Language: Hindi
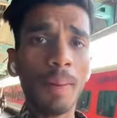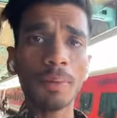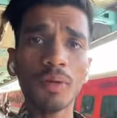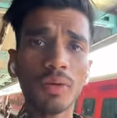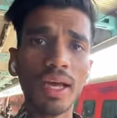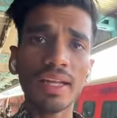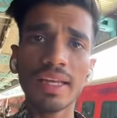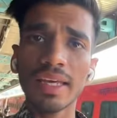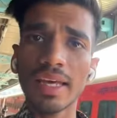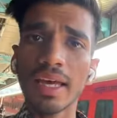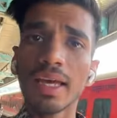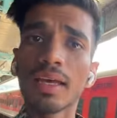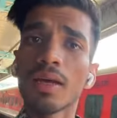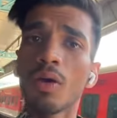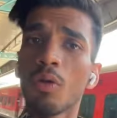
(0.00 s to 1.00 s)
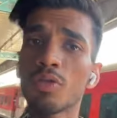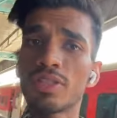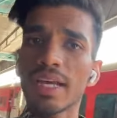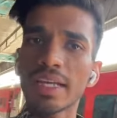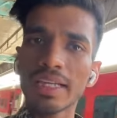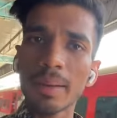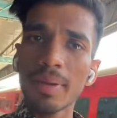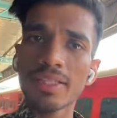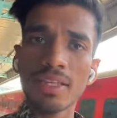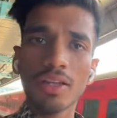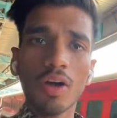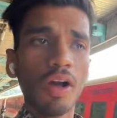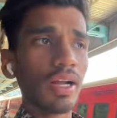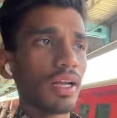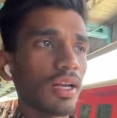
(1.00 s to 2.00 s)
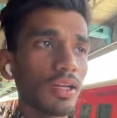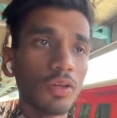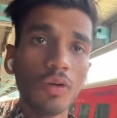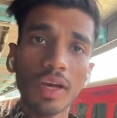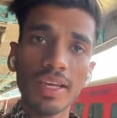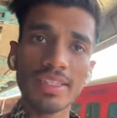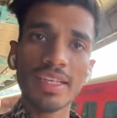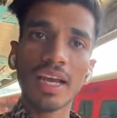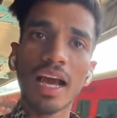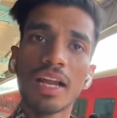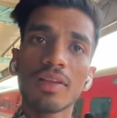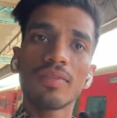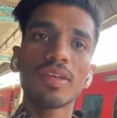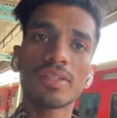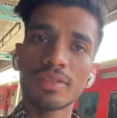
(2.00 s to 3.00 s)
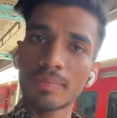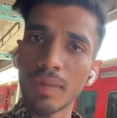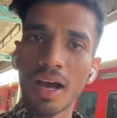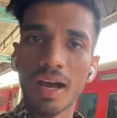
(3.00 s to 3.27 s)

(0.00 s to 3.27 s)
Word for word: क्योंकि यहाँ देखिए उज्जैन के पास इंदौर है ना तो इसी कारणवश